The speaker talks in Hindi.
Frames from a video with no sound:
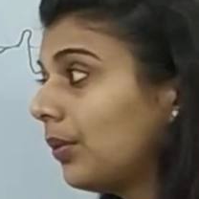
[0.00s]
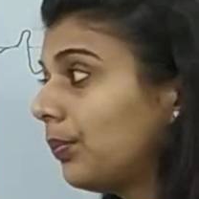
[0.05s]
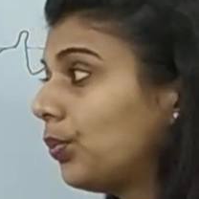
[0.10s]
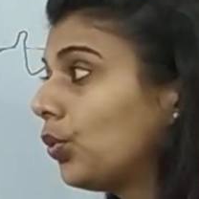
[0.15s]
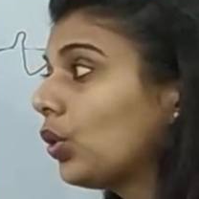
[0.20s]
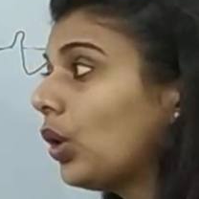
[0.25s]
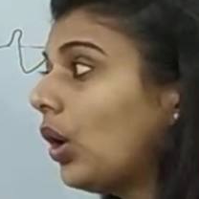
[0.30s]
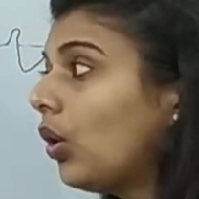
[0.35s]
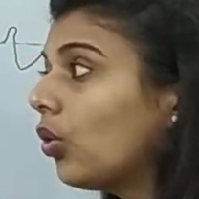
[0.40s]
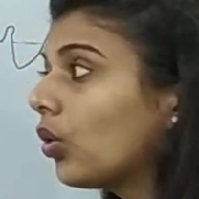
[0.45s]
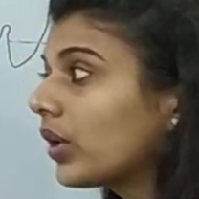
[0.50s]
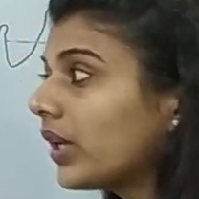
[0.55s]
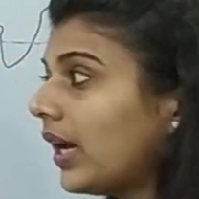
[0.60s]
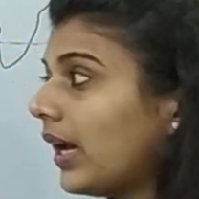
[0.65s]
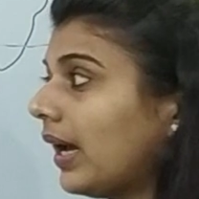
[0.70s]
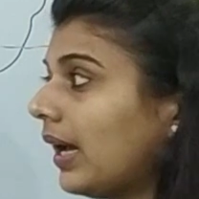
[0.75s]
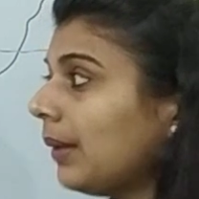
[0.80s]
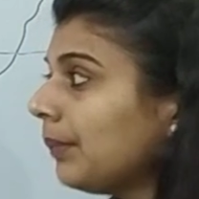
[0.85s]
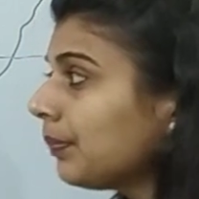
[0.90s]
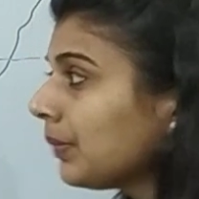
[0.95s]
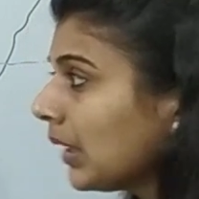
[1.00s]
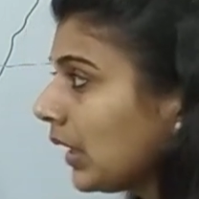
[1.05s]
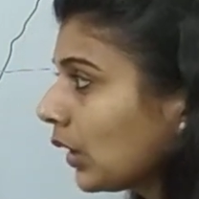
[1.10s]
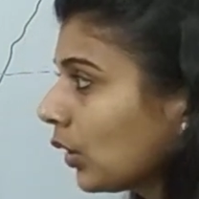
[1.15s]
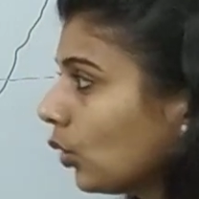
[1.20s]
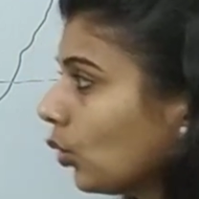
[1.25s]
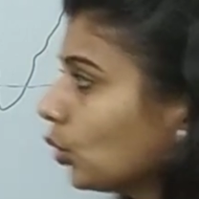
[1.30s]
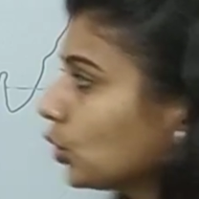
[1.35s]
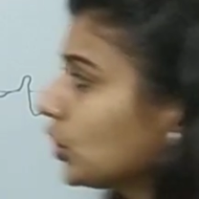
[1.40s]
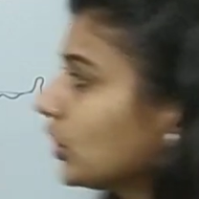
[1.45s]
पूरा हो गया है
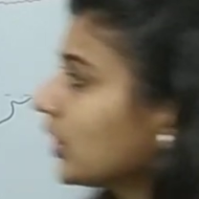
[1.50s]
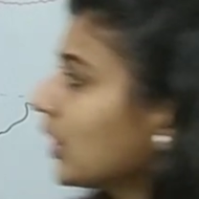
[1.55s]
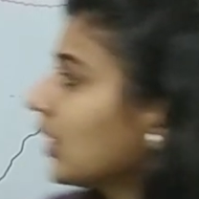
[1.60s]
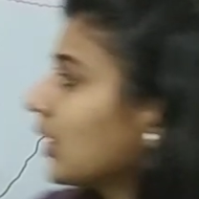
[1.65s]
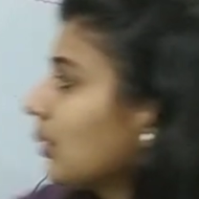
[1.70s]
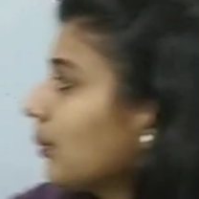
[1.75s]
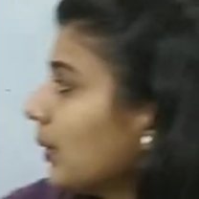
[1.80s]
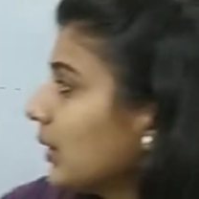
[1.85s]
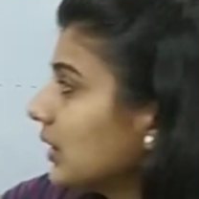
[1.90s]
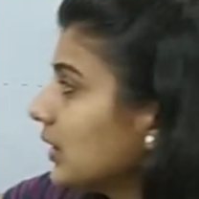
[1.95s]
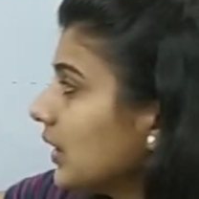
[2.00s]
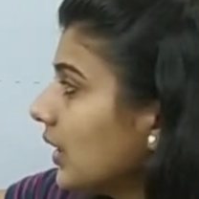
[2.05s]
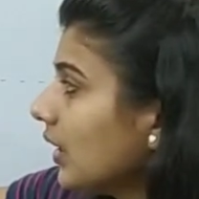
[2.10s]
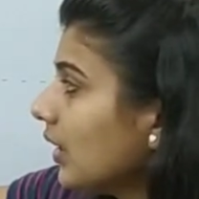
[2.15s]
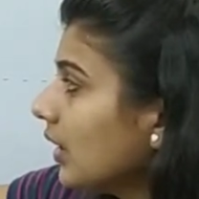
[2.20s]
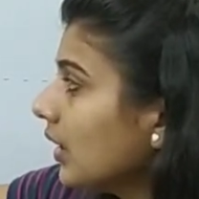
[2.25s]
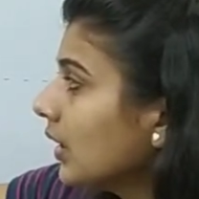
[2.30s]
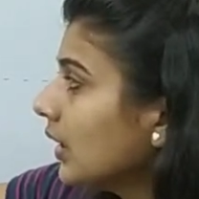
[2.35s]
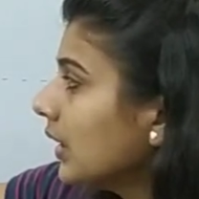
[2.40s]
कि उष्ण कटिबंधीय